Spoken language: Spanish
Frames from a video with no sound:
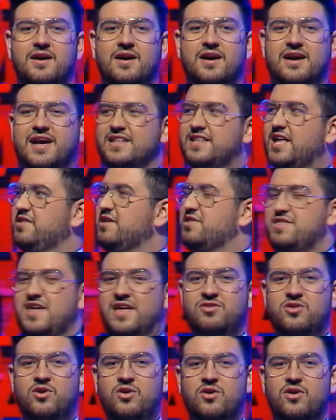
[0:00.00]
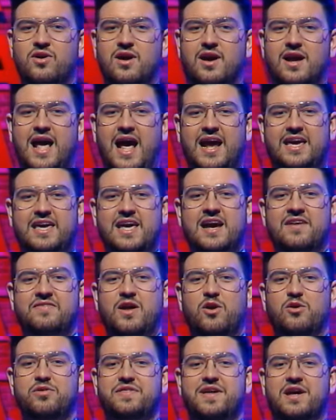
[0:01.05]
¿Qué estás diciendo? Que aquí en
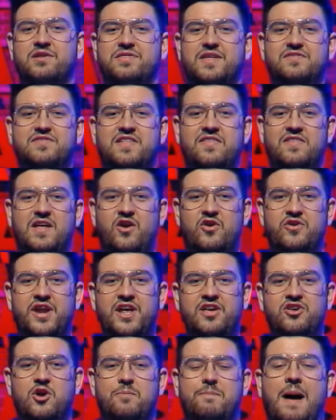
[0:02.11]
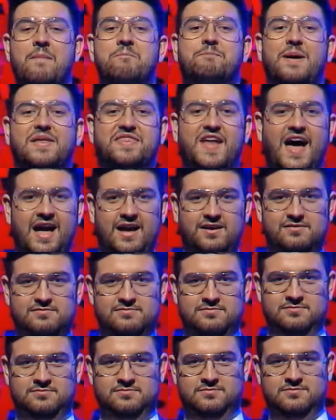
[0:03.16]
Andalucía no se entiende a los niños para empezar.
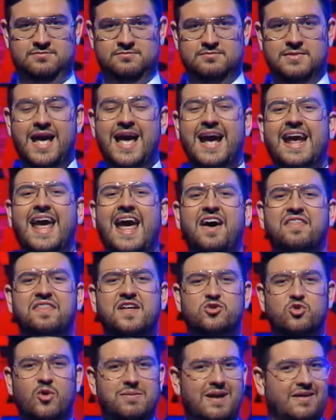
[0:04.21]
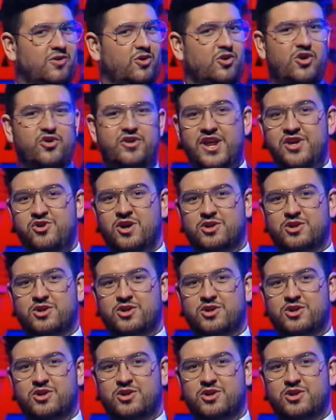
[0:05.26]
¿Qué haces tú hablando con los niños,